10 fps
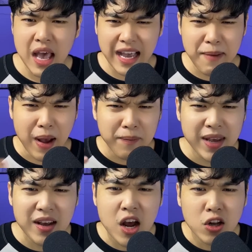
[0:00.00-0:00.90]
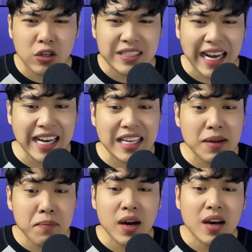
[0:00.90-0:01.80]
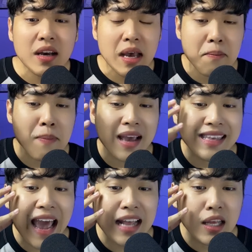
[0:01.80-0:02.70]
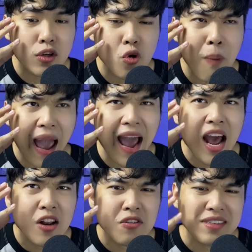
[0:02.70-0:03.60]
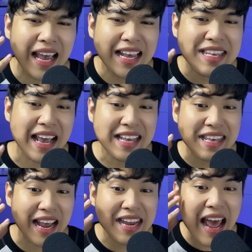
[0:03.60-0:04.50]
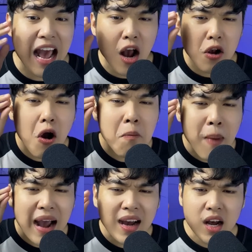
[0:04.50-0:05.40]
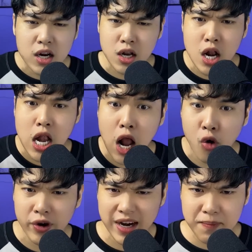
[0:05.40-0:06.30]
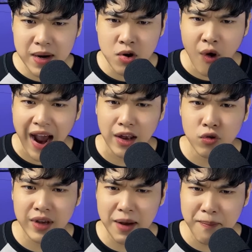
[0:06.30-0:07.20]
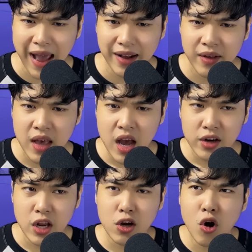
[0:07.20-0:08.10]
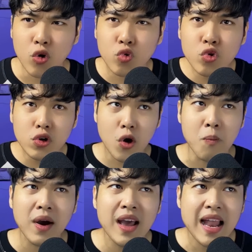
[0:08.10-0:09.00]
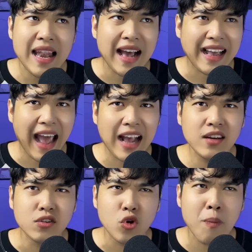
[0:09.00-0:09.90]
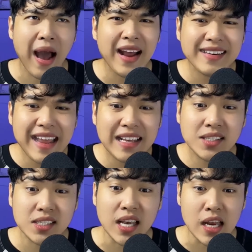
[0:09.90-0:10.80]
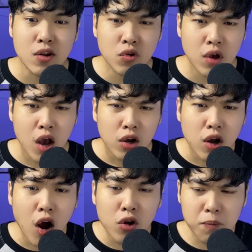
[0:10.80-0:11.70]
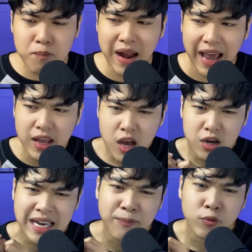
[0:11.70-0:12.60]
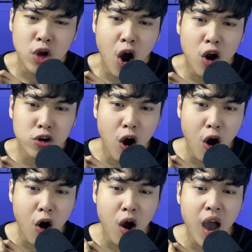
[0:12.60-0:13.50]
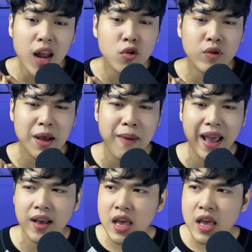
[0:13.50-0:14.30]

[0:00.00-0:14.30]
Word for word: Các bạn biết, nó cháy đến mức á, mà da thịt của bả nó chảy chảy chảy ra, con mắt á, nó lồi ra bên ngoài luôn các bạn. Để rồi cuối cùng á, là cả người của bả đen xì luôn, co gúp lại, nằm co ro hết luôn các bạn.